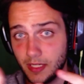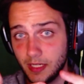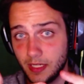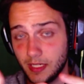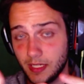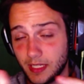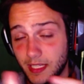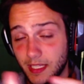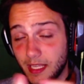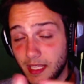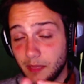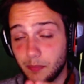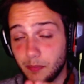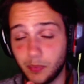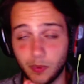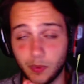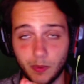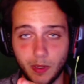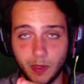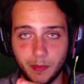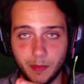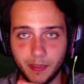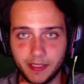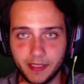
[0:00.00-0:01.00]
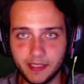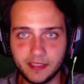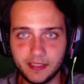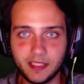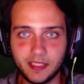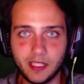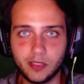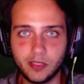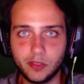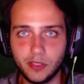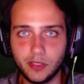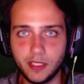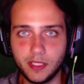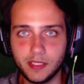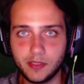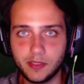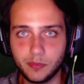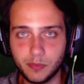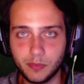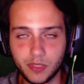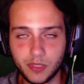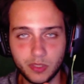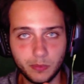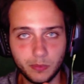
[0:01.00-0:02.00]
che probabilmente saranno le
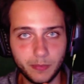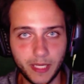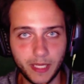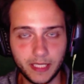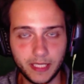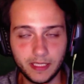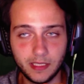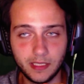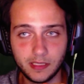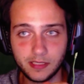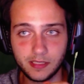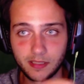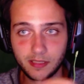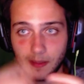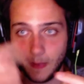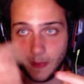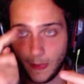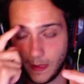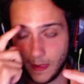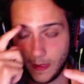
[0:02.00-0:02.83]
Zum Zum Medals.